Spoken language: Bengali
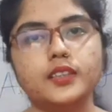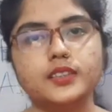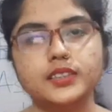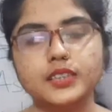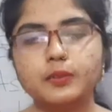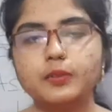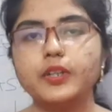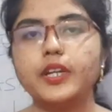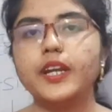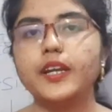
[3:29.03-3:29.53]

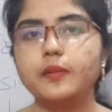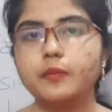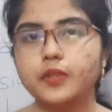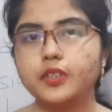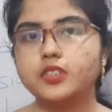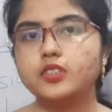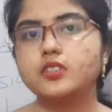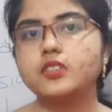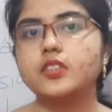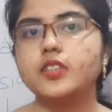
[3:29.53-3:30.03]
যেমন
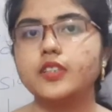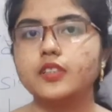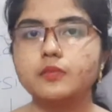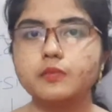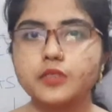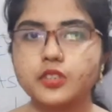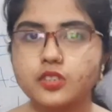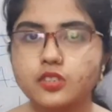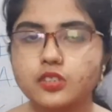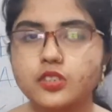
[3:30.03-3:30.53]
হেডমাস্টার
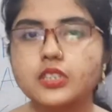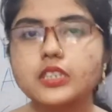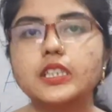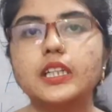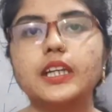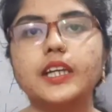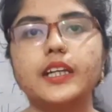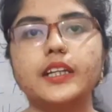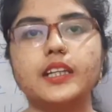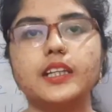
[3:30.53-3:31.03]
হেডমিস্ট্রেসকে
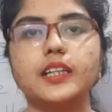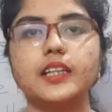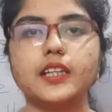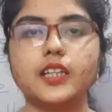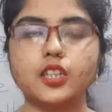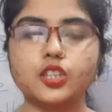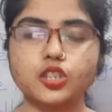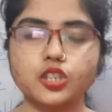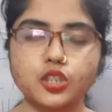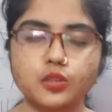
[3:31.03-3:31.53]
লেটার
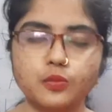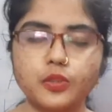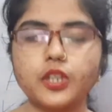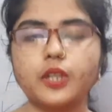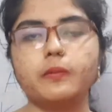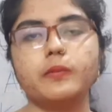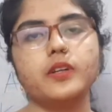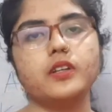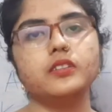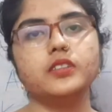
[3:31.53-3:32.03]
লেখার সময়
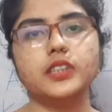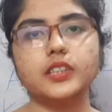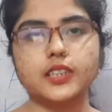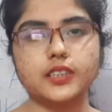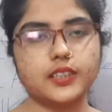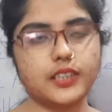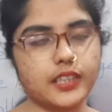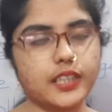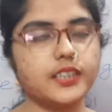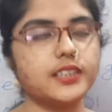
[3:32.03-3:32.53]
আমরাও
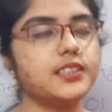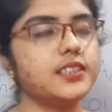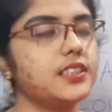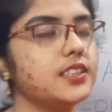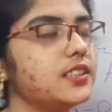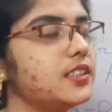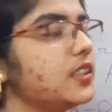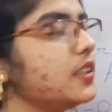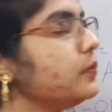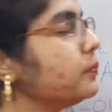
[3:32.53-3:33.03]
দেখেছি
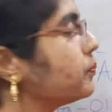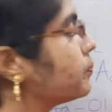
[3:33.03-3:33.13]
সেটা